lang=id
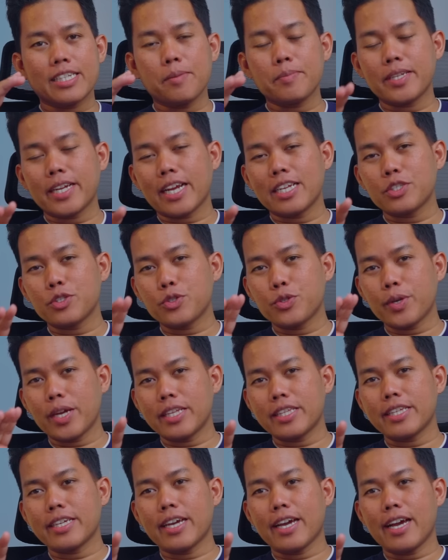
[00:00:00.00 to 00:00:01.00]
Snapdragon 7
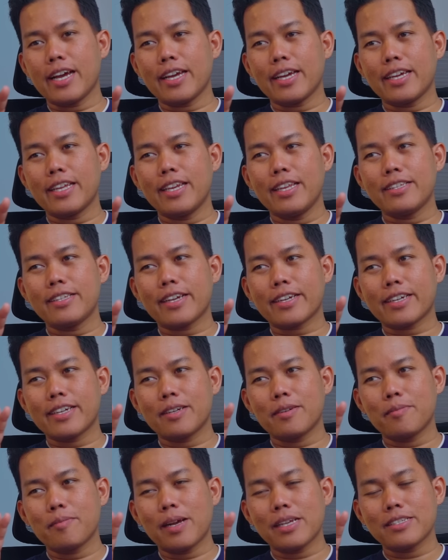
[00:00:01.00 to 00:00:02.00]
Gen 3 ini
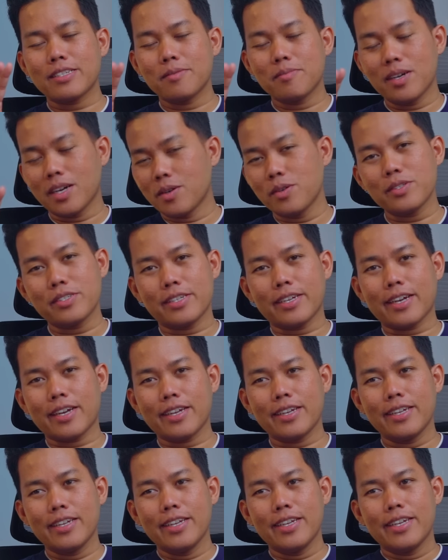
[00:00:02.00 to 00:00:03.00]
saking masih
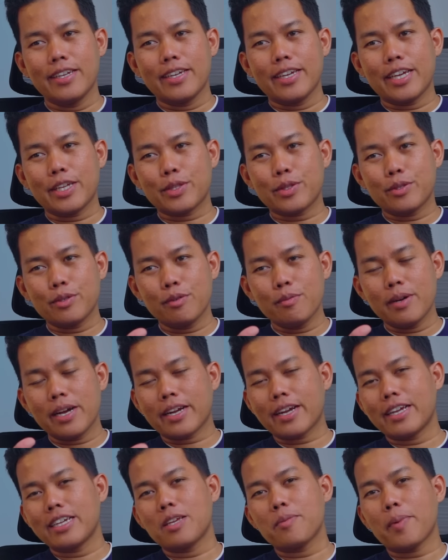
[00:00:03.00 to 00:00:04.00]
bagusnya, itu
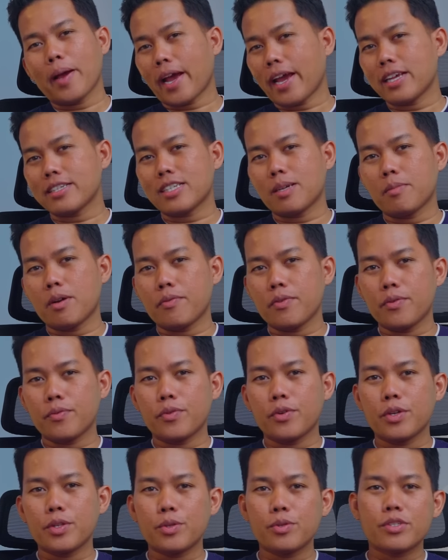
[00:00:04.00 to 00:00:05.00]
bahkan dipakai sama
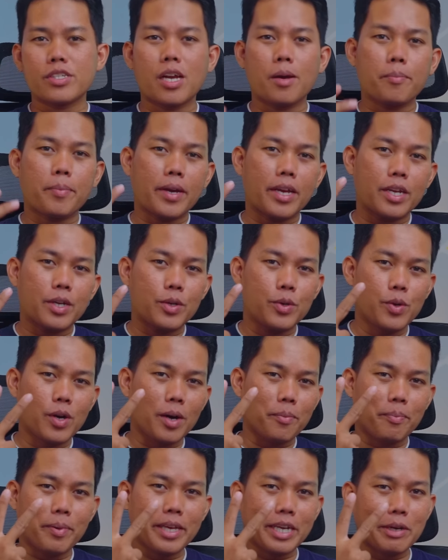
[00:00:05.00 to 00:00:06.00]
Vivo itu sampai
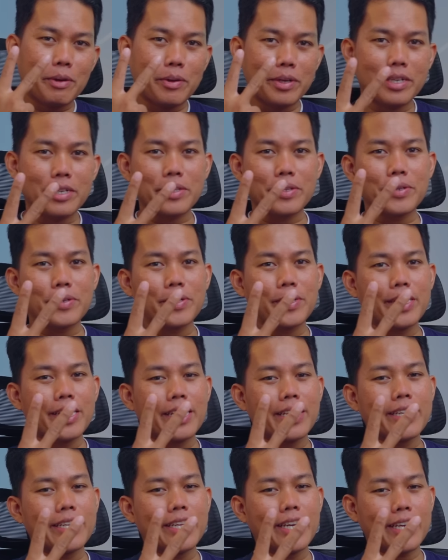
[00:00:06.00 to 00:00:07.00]
dua periode loh.
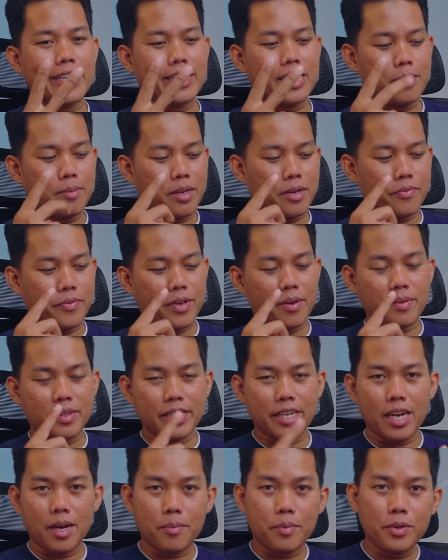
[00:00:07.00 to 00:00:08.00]
Dari zaman
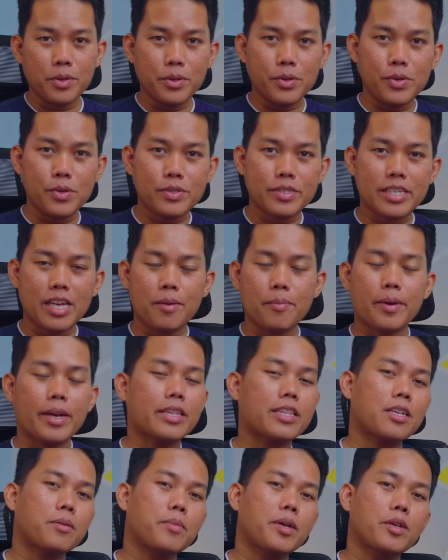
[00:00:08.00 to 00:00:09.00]
V30 sampai
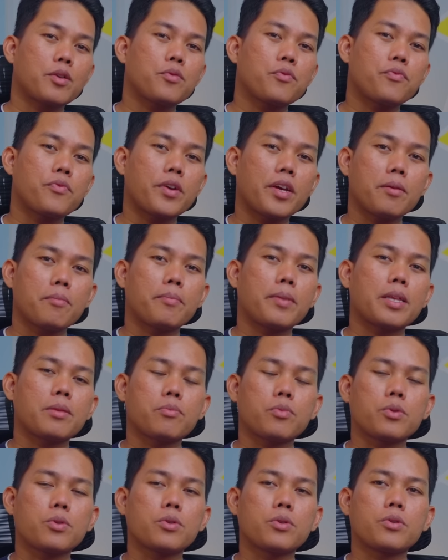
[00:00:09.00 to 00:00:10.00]
yang terbaru V40.
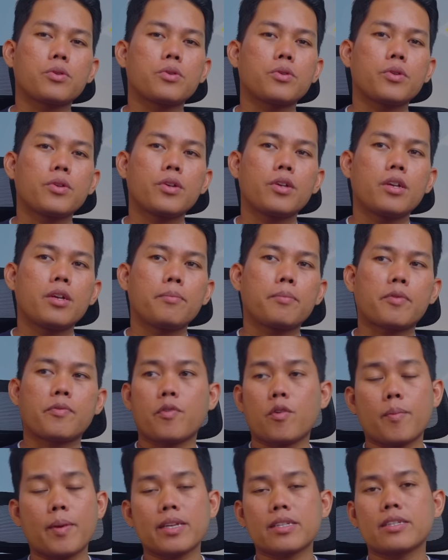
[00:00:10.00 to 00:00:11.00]

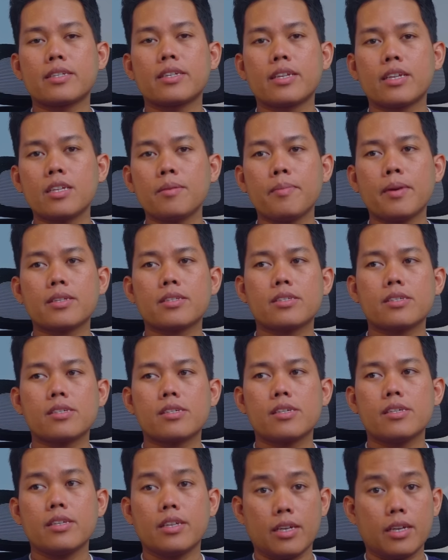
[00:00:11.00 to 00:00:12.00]
Performa sendiri
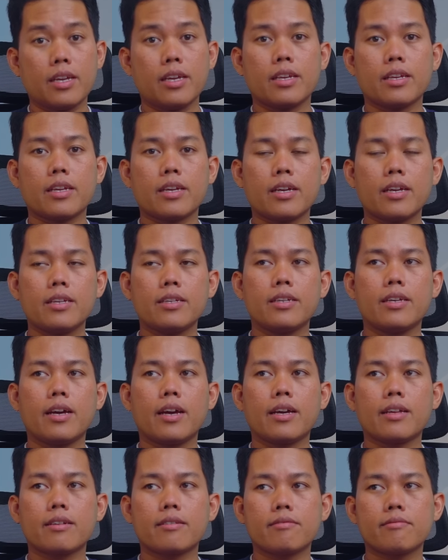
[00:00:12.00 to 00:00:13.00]
masih nyenengin ya,
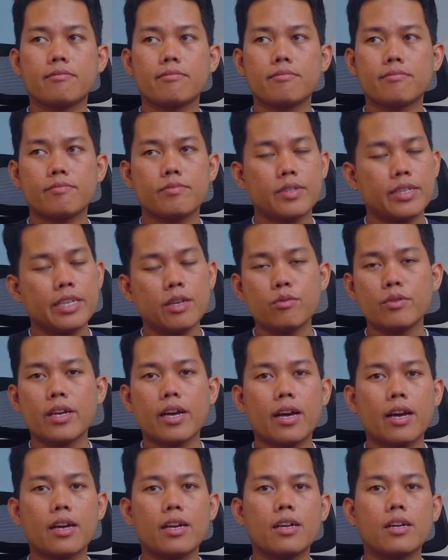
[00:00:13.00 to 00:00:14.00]
dan ini
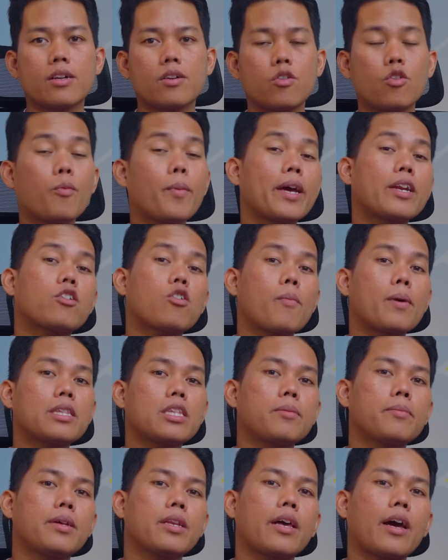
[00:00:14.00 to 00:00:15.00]
udah lumayan
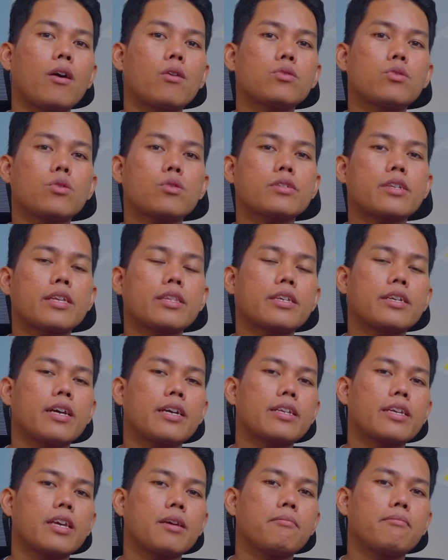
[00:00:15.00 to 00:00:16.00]
kompatibel lah untuk
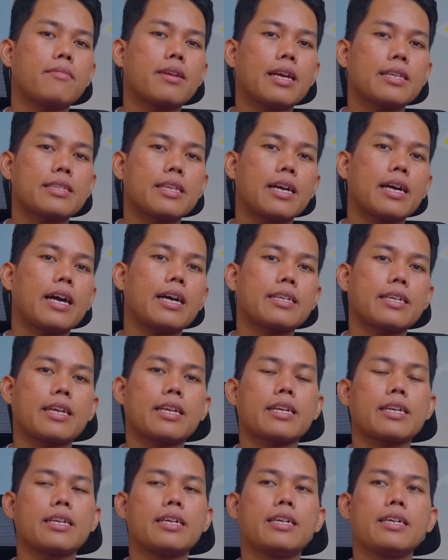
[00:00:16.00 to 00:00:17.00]
settingan game rata
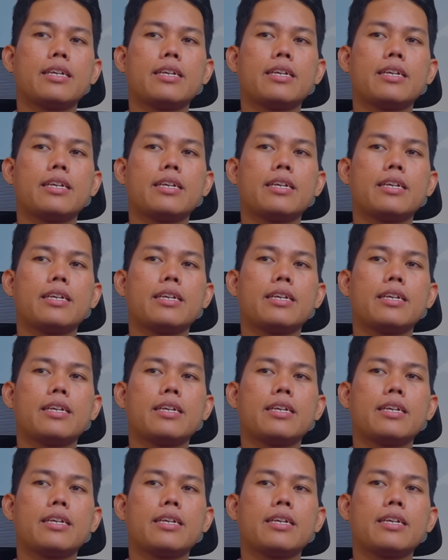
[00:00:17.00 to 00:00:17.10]
kanan.